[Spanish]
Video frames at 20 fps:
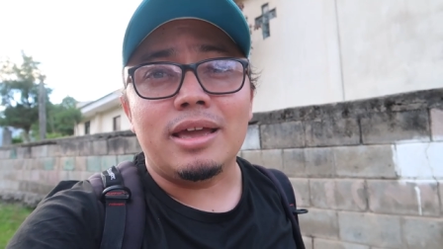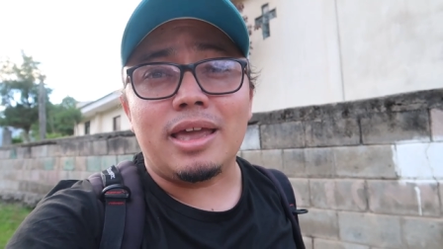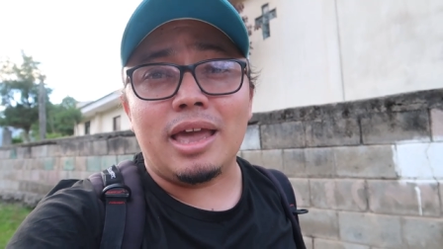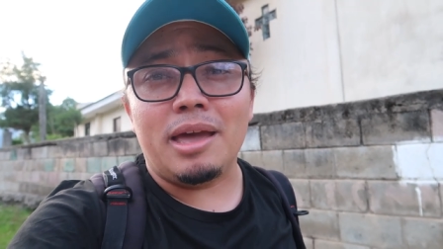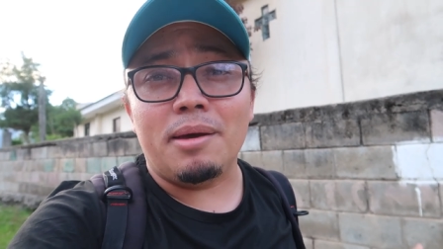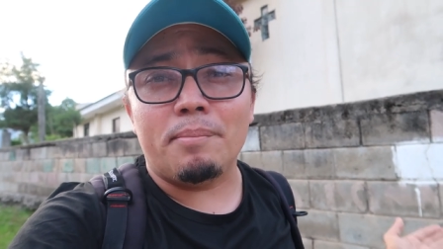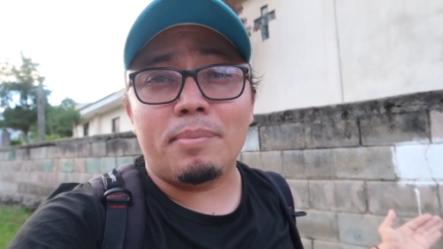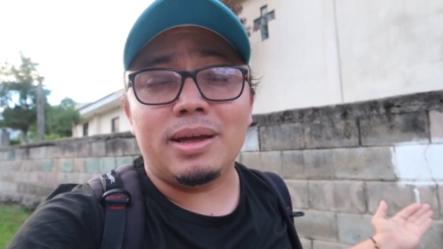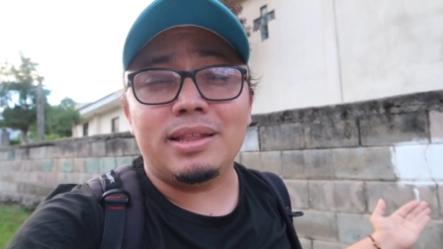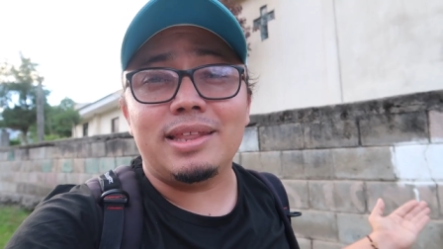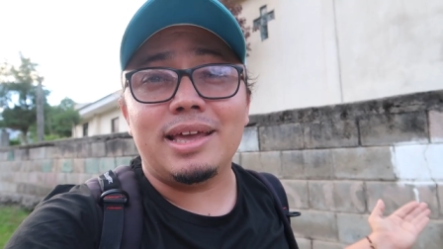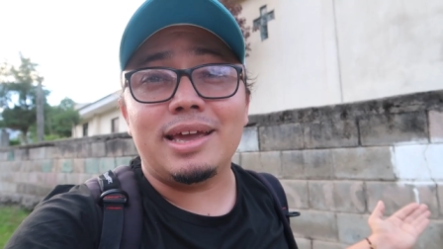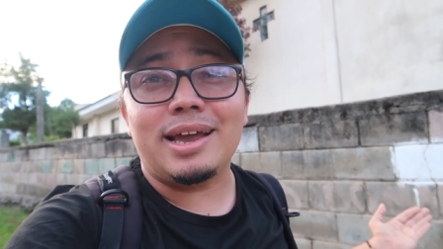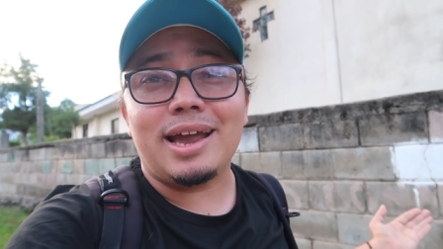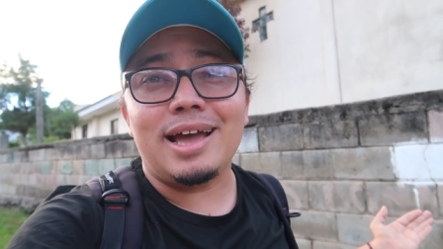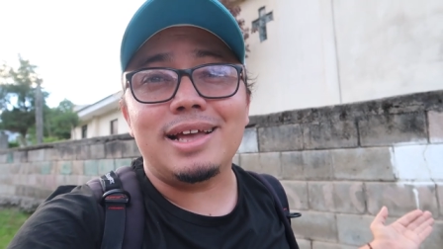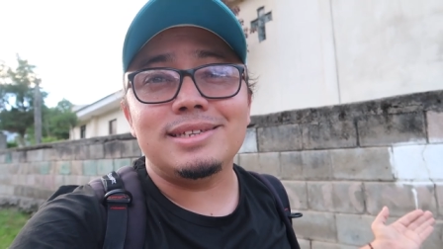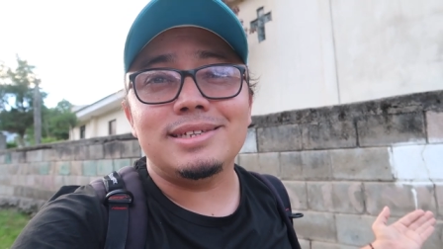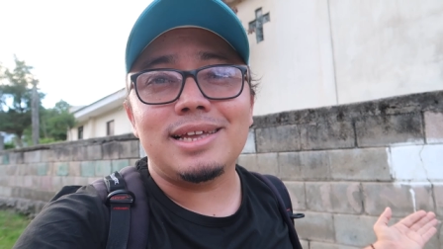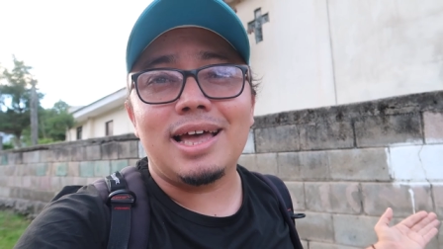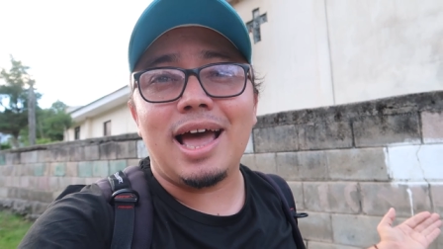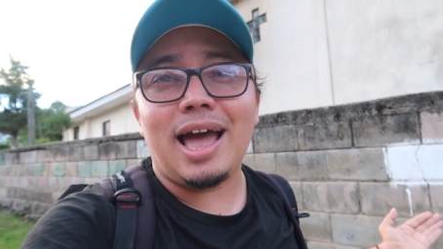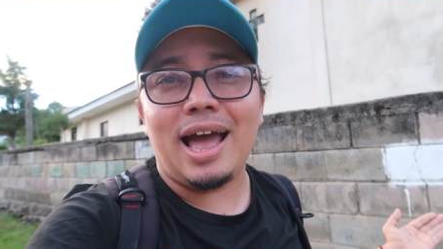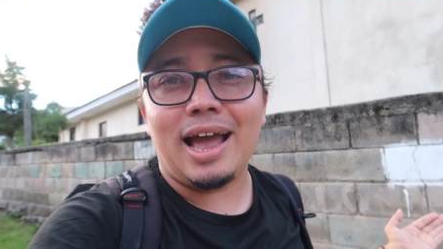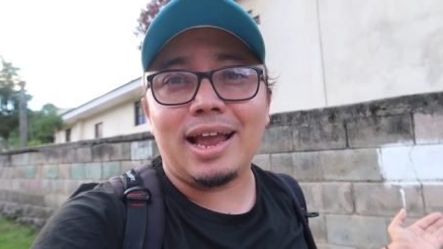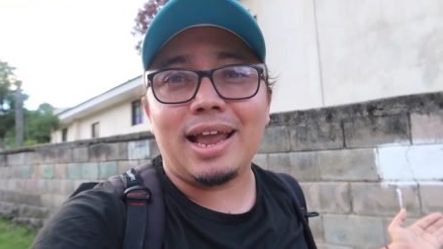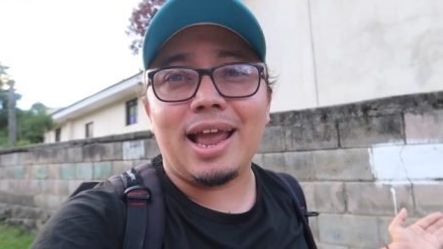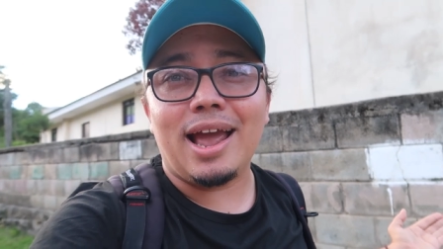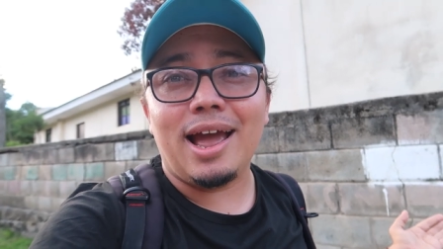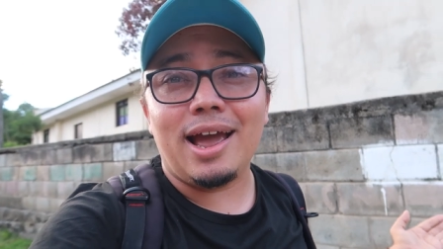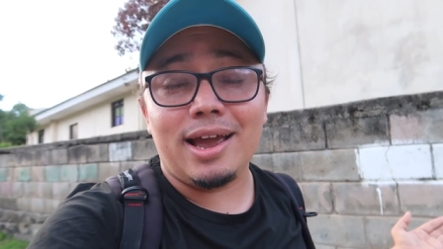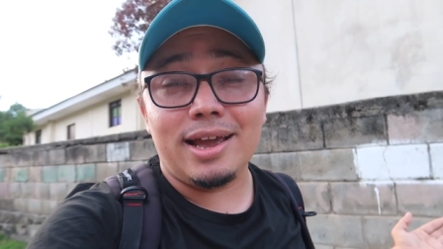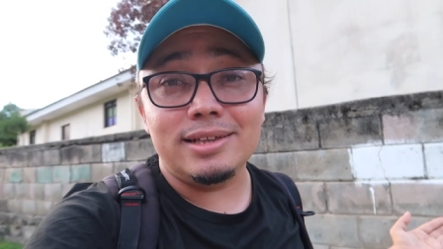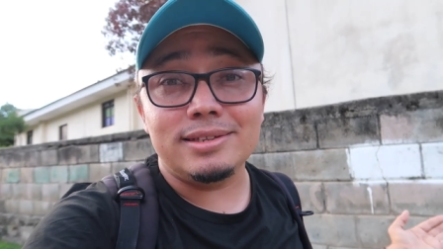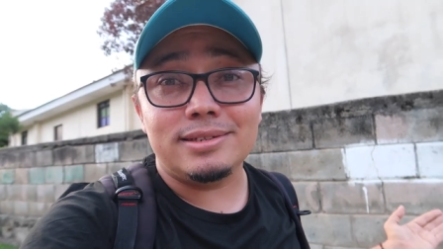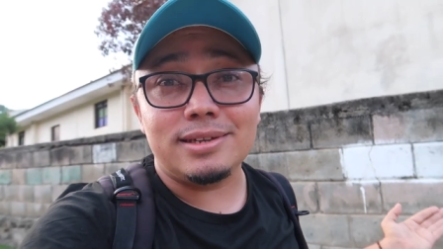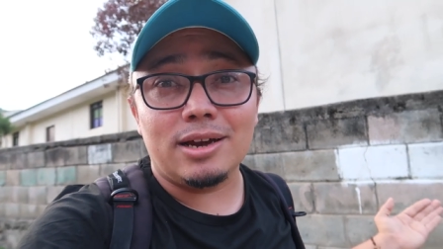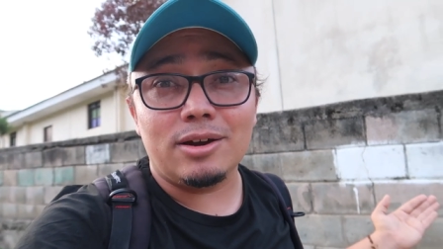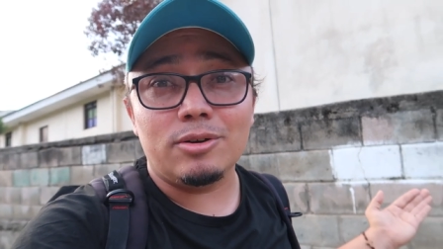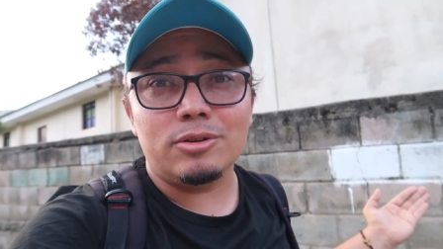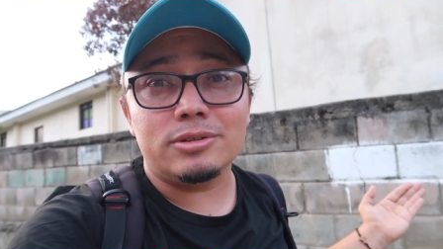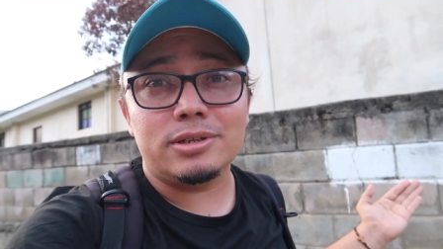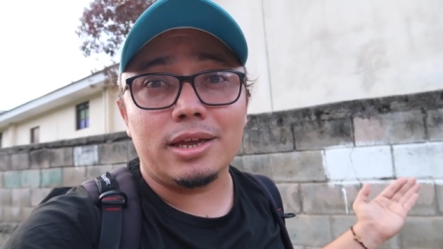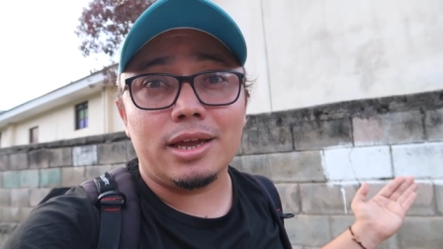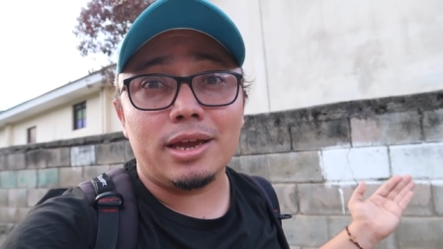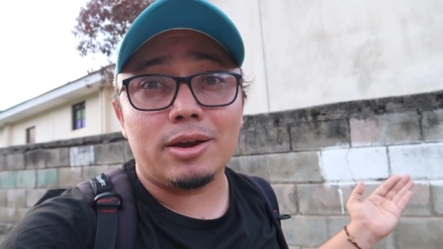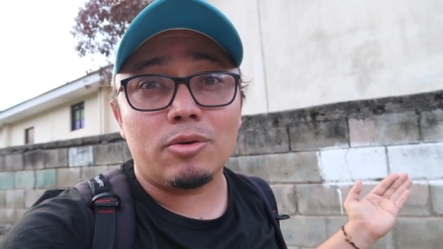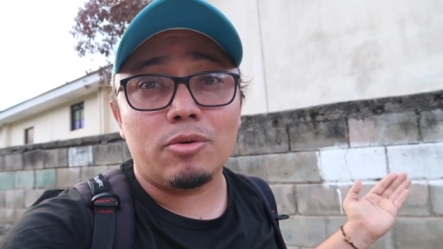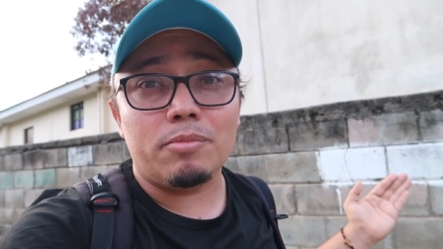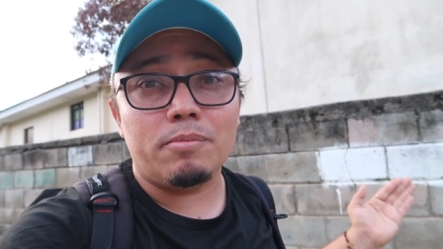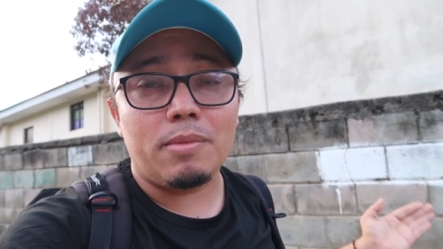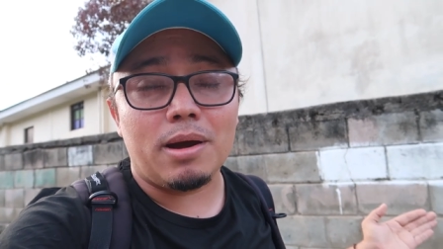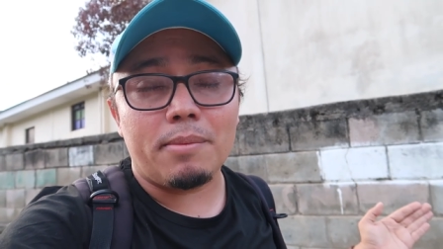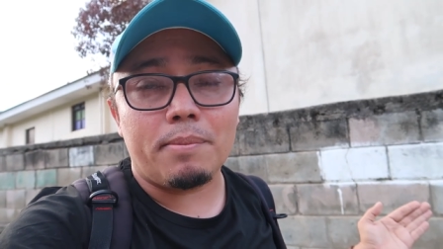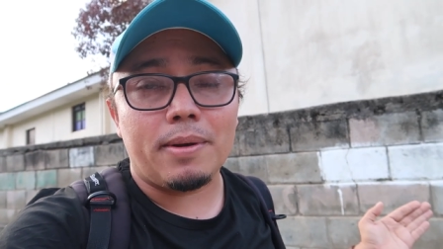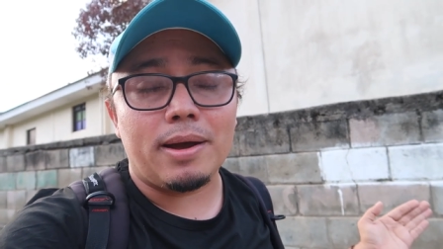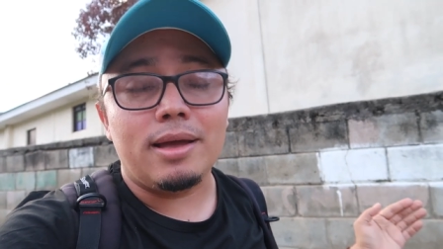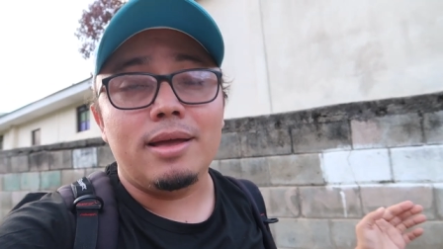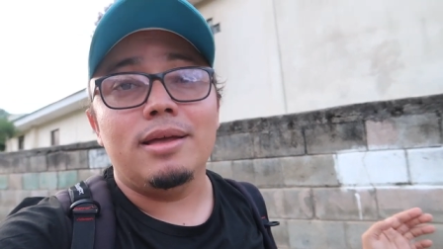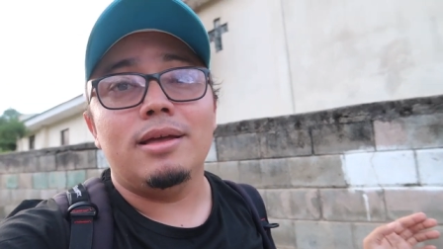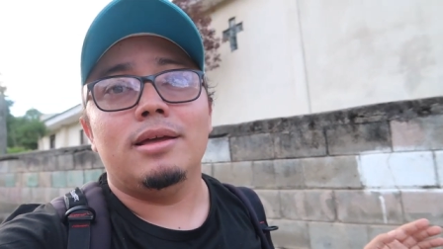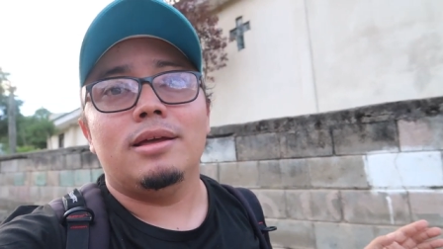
que en paz descansa acá en San José de Cusmapa.